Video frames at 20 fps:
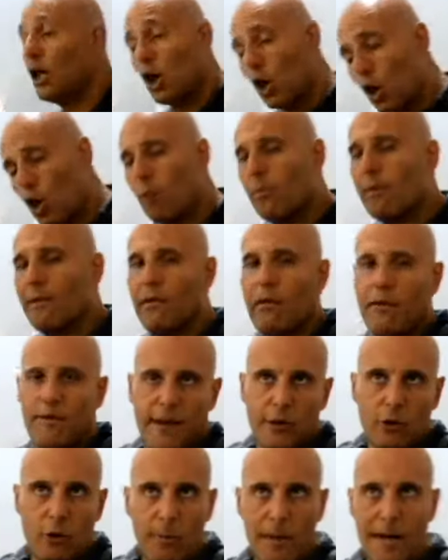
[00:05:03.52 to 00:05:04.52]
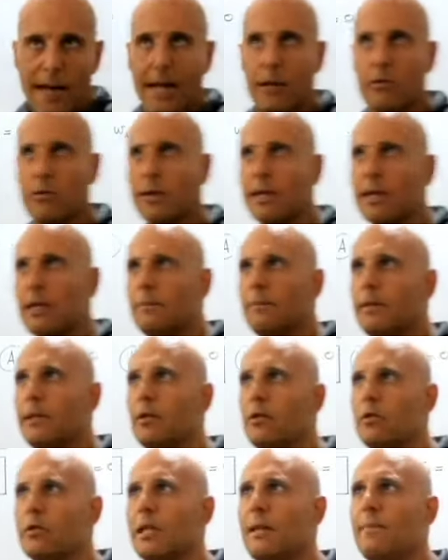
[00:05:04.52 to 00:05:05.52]
come avevamo fatto peraltro anche nel
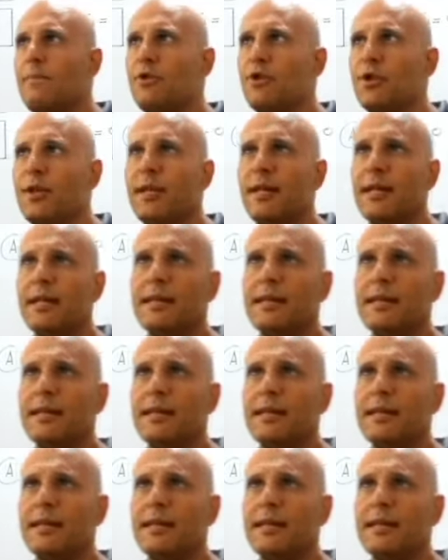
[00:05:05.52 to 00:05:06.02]
pendolo semplice,